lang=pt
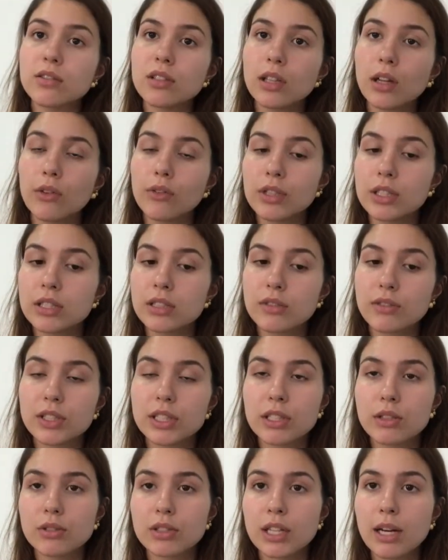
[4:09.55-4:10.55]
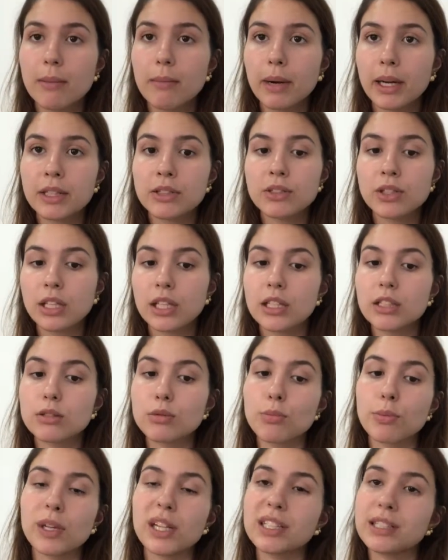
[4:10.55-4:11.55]
e talvez se você usar mais do que isso,
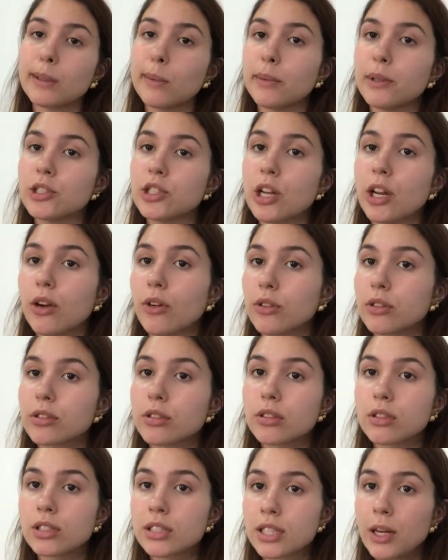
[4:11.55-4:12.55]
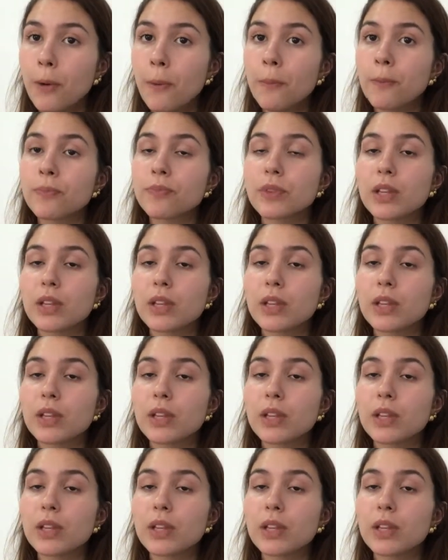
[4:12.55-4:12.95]
por exemplo, de reconstrução,